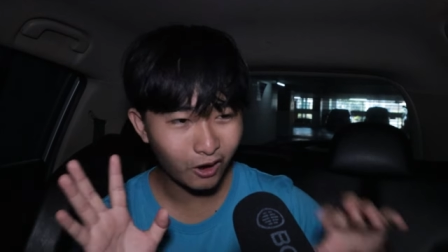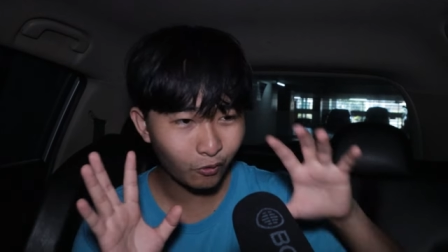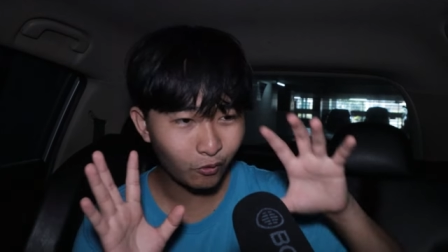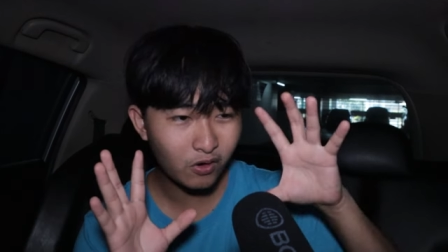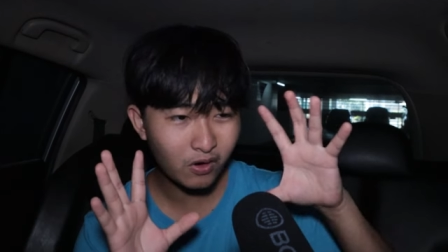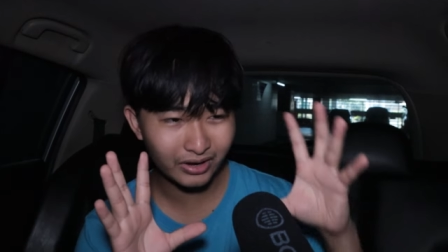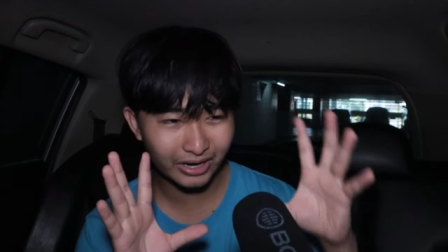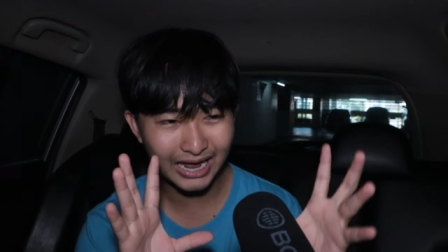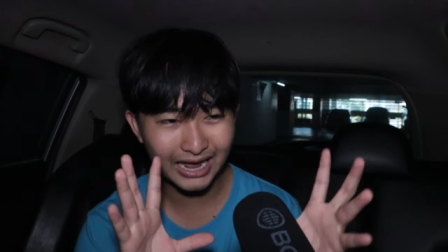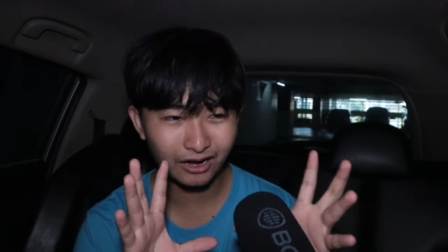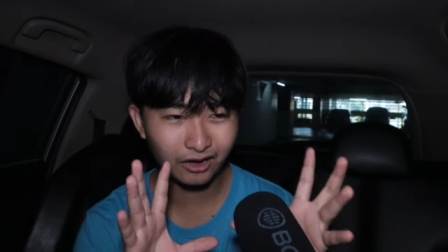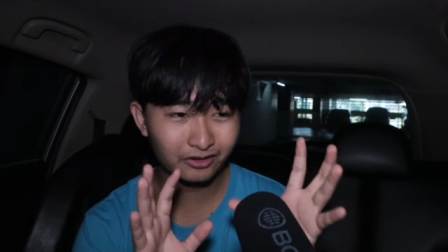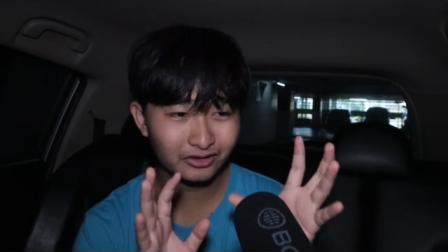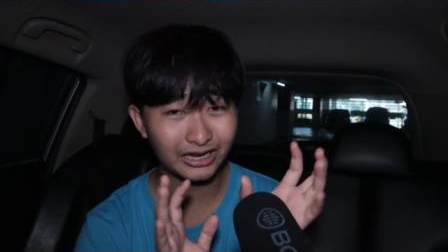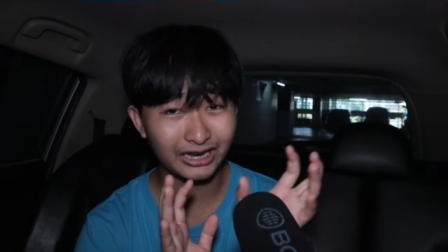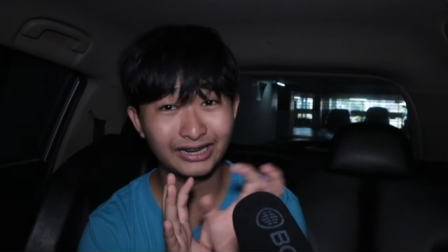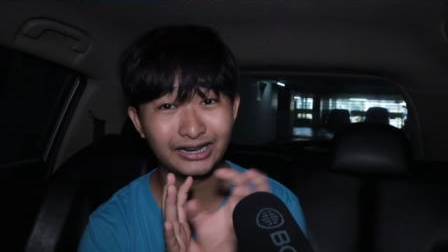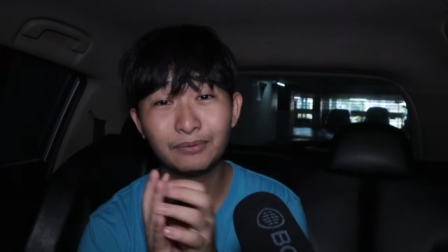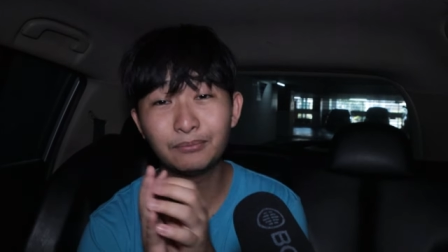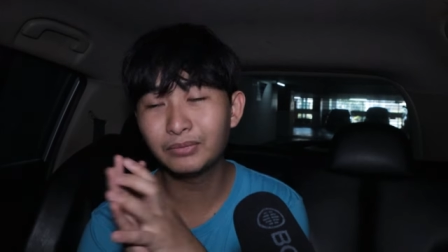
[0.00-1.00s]
กล้องห้วยไร่เขาจะ
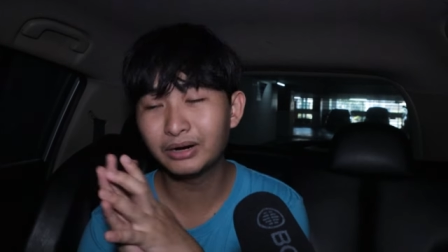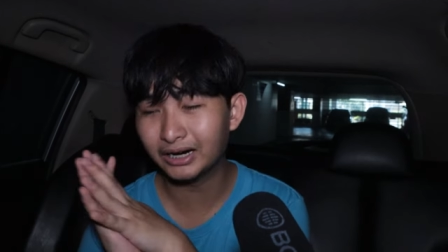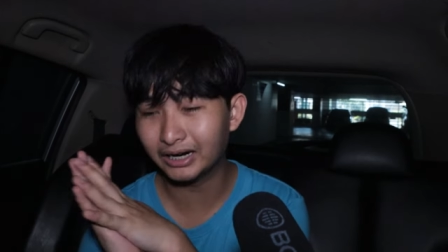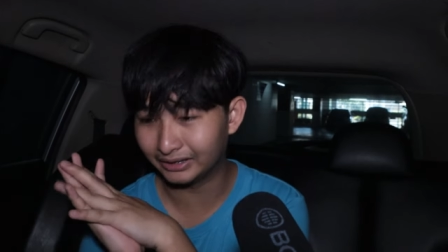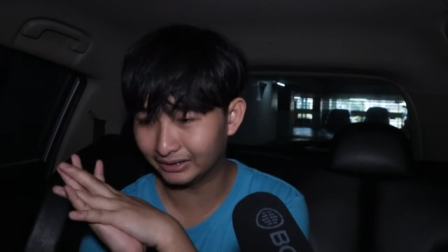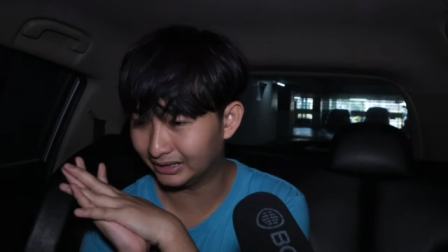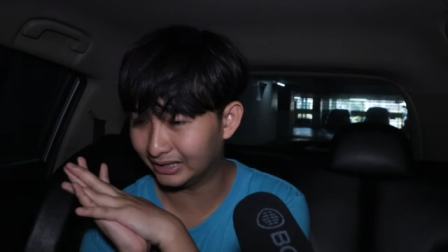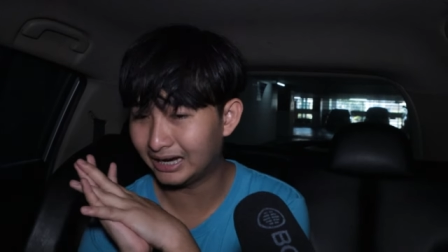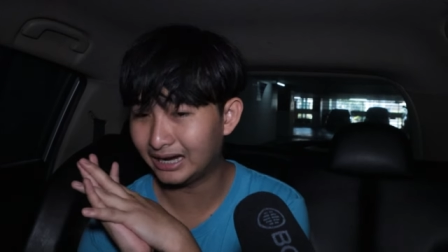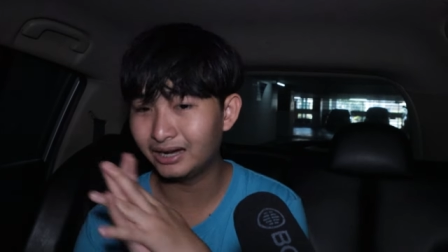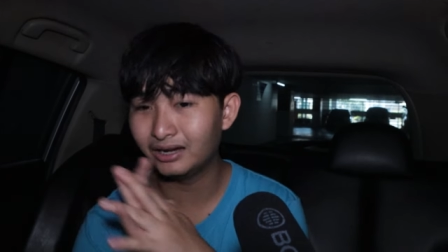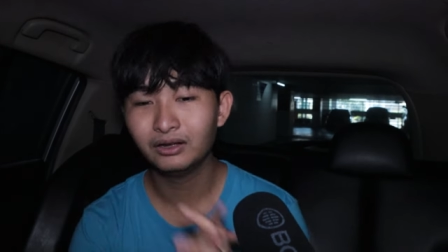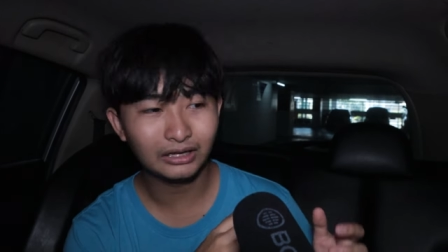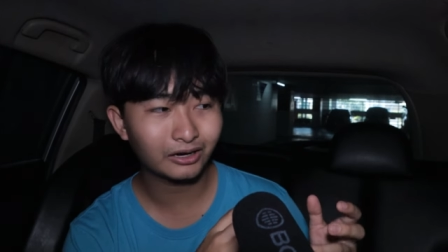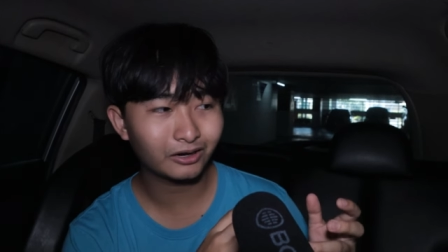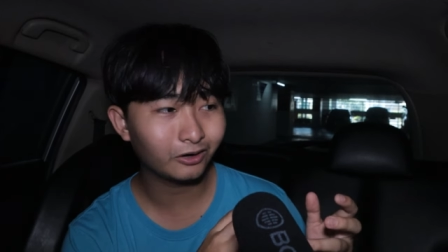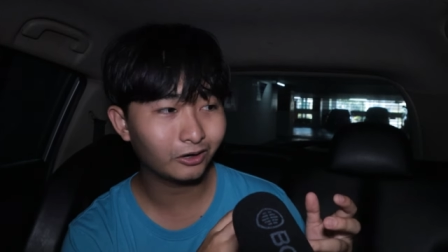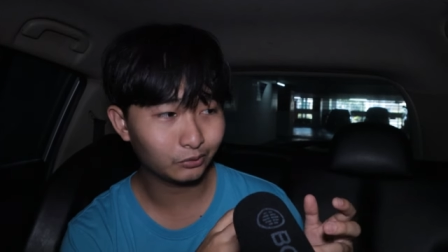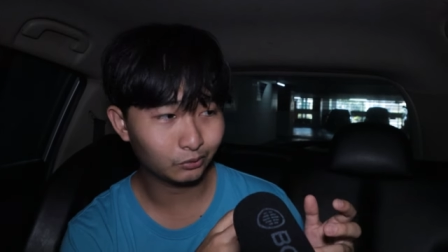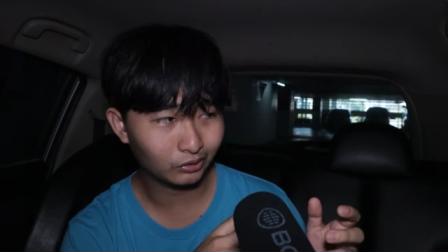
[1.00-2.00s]
ใช้ระเบิดนะฮะ
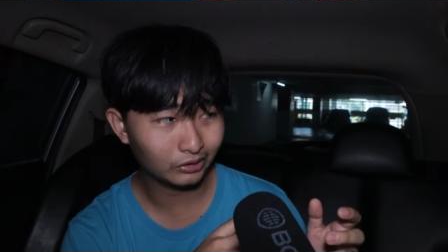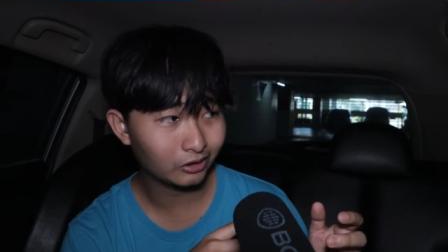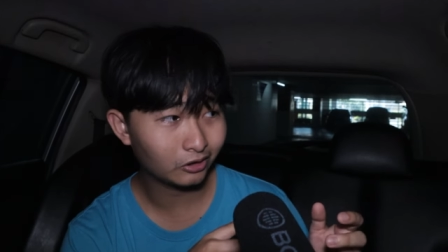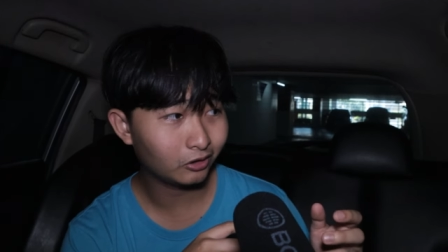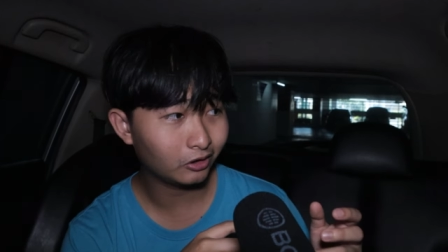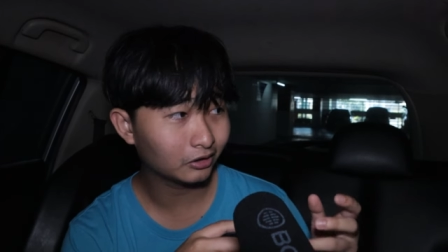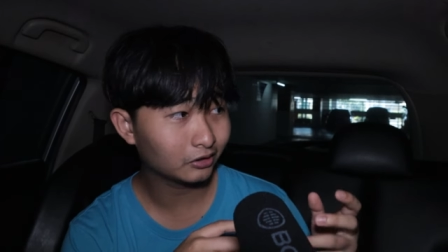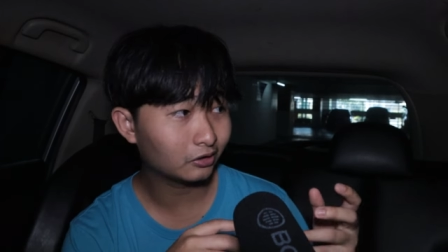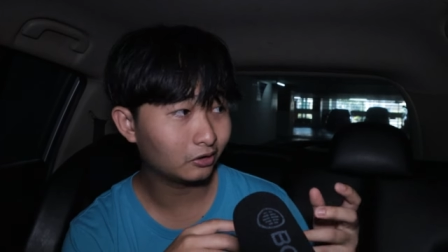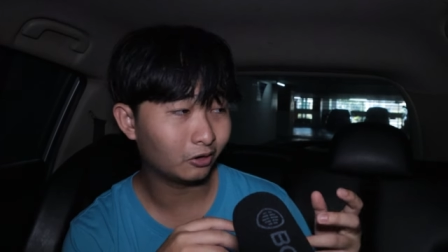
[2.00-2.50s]
แล้วก็ตัวละคร